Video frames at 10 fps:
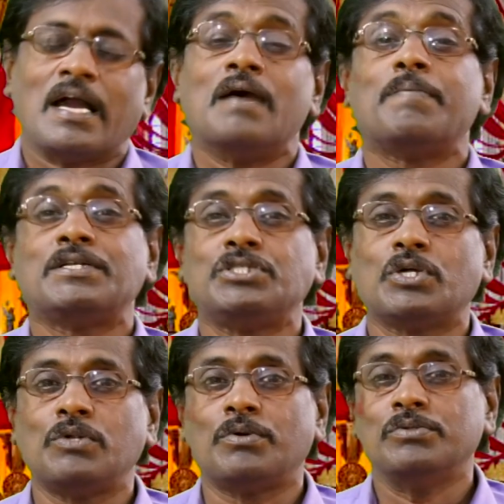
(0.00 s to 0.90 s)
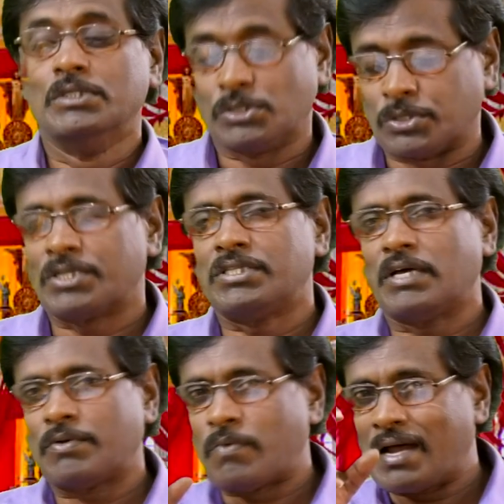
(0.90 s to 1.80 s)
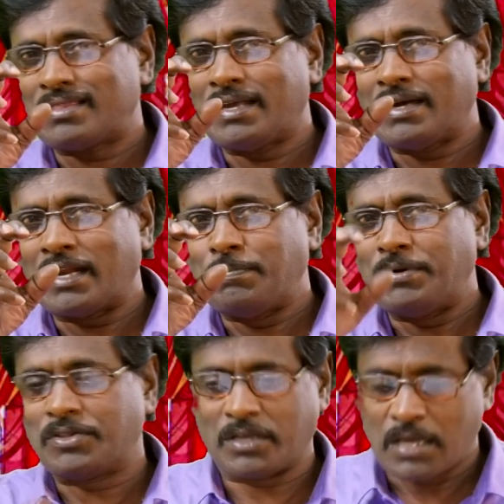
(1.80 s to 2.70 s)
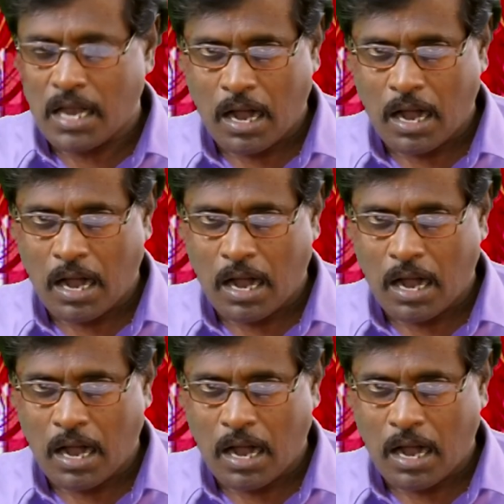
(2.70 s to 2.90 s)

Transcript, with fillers: காப்பாற்றிக் கொள்வோம் தொடர்ந்து அவர் வார்த்தை கடைபிடித்து